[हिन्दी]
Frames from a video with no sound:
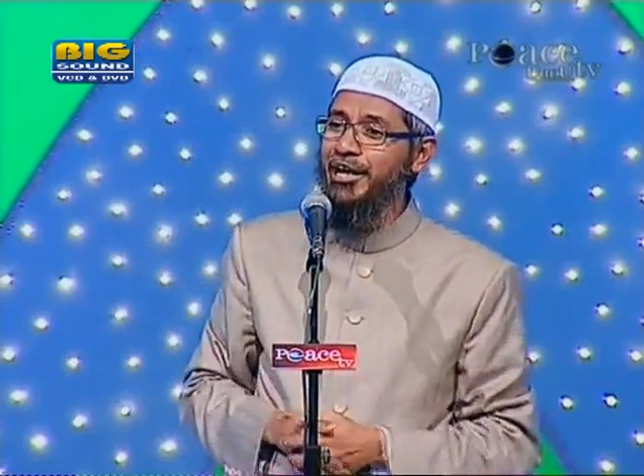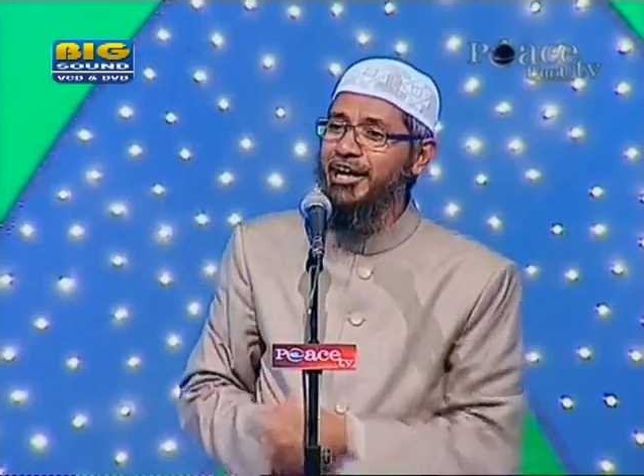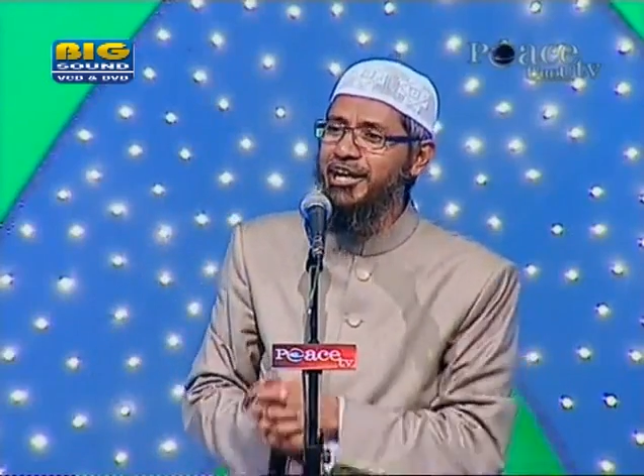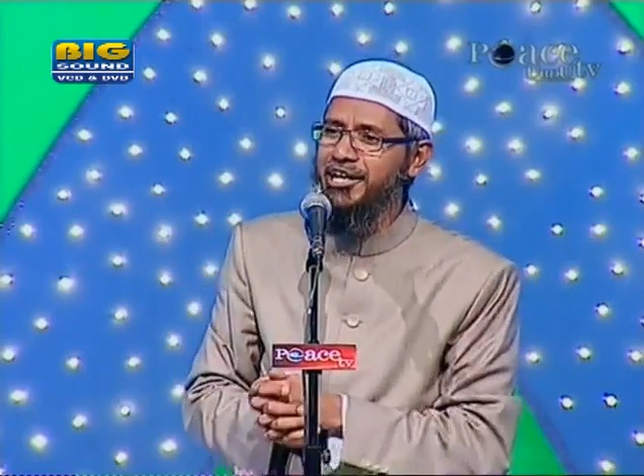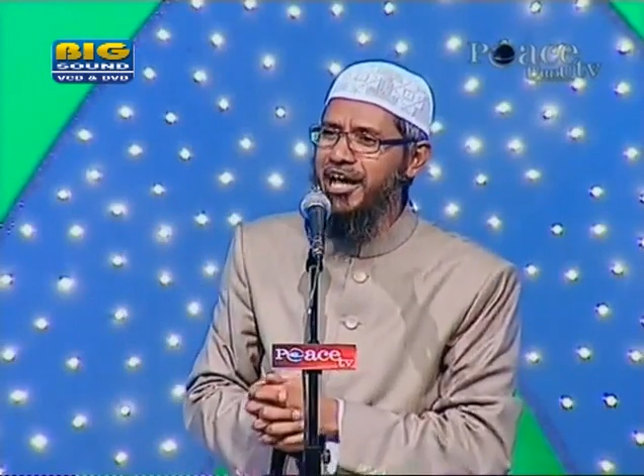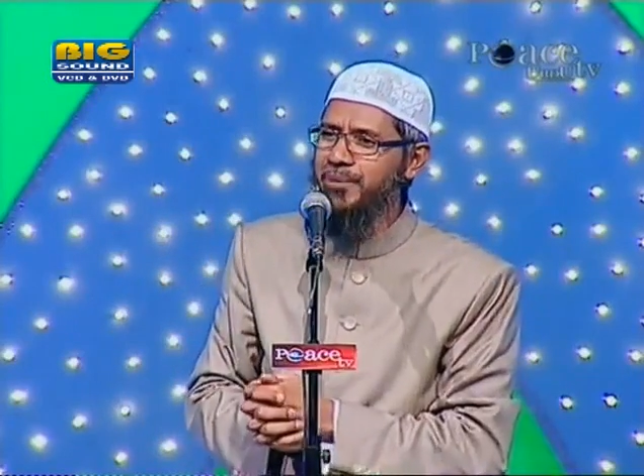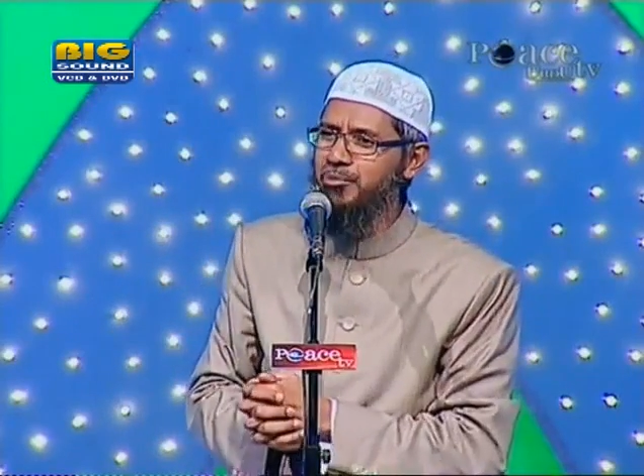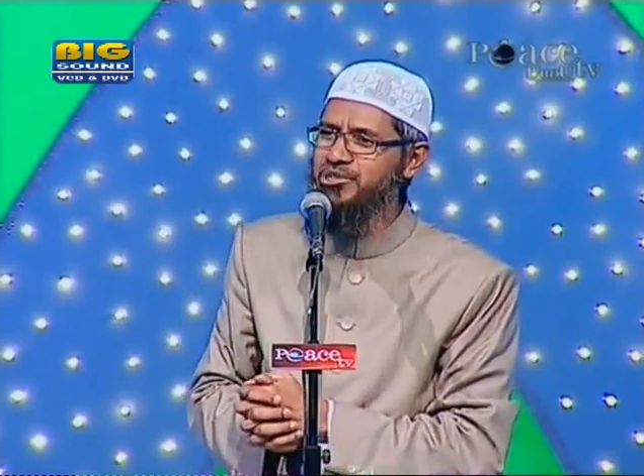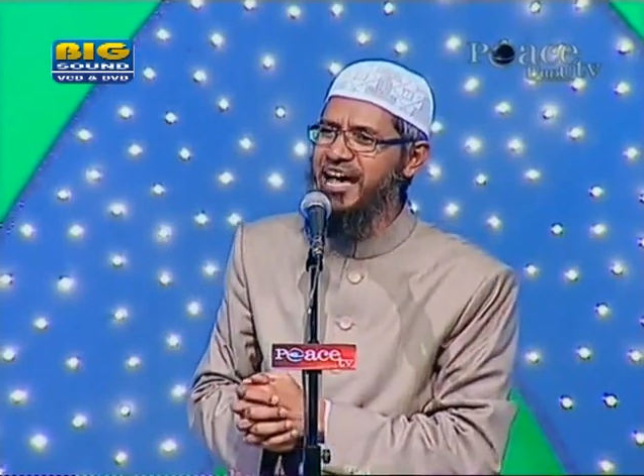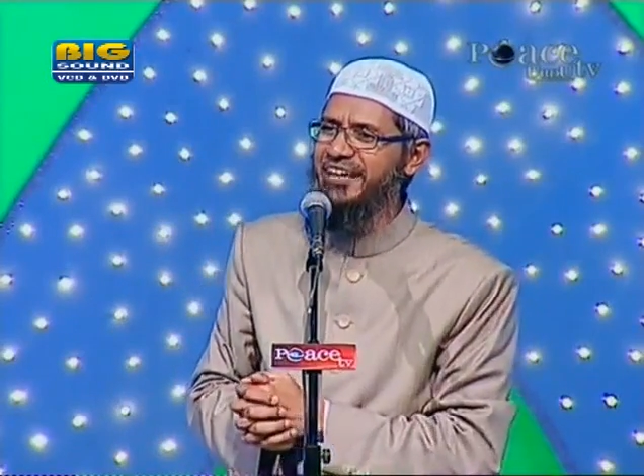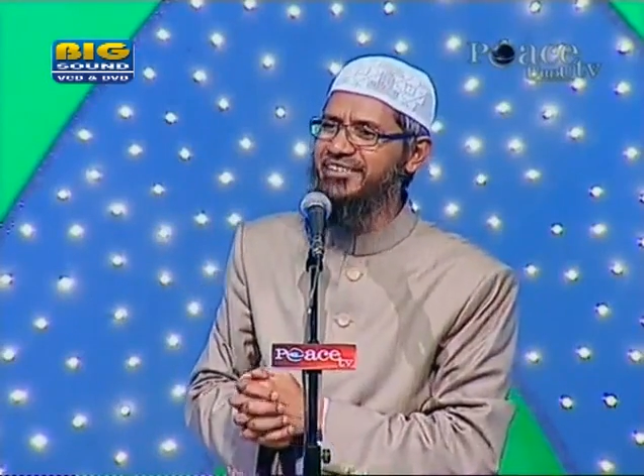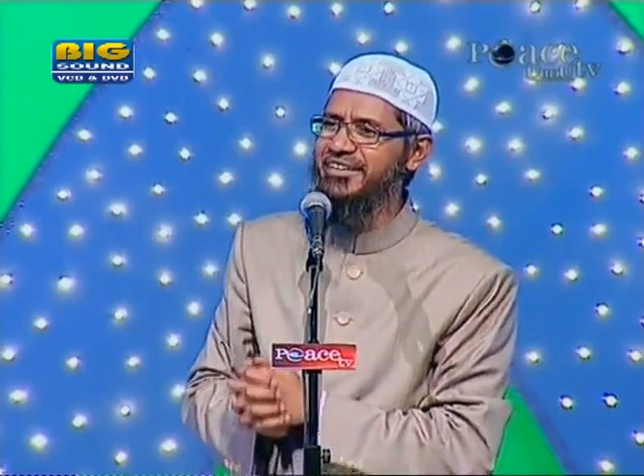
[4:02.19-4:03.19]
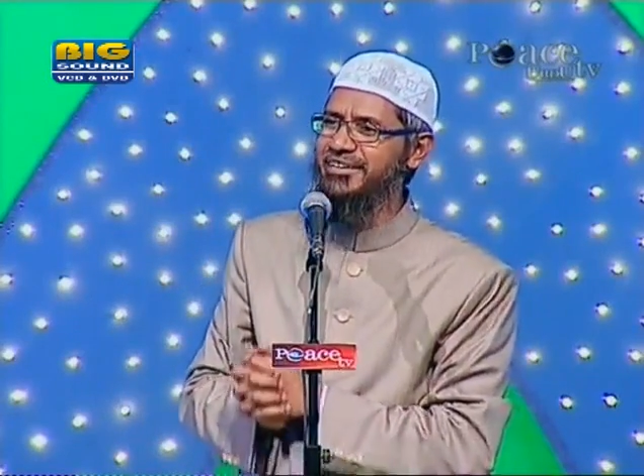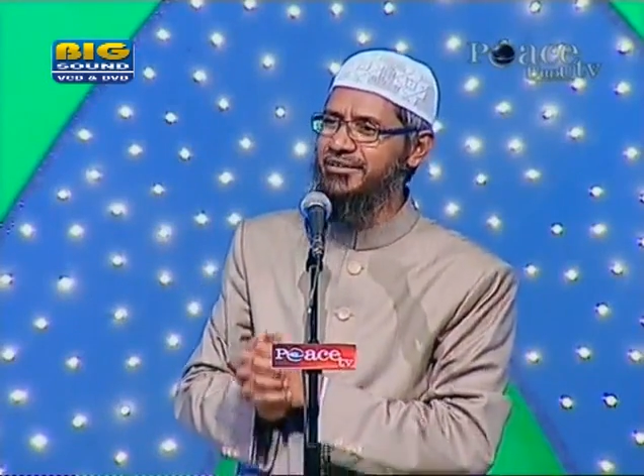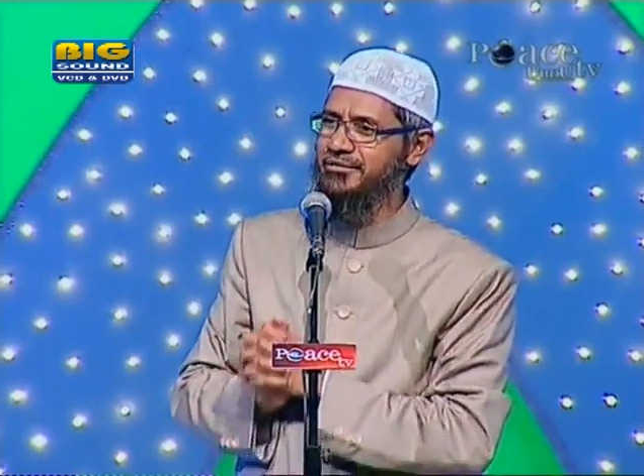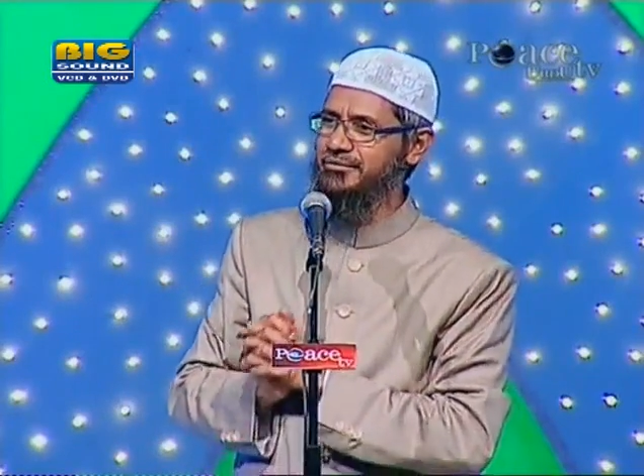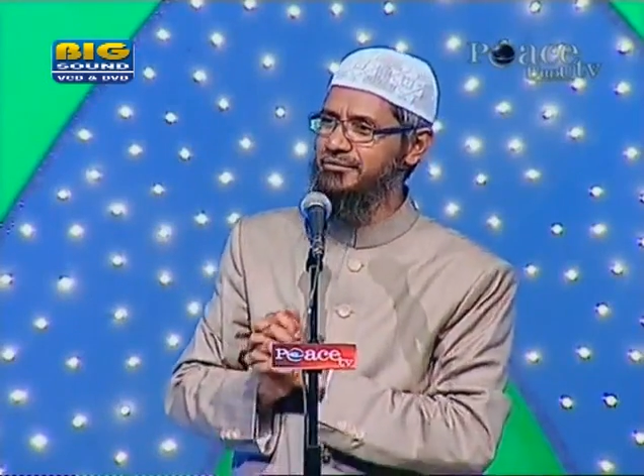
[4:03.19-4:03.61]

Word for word: इंडियन मुजाहिदीन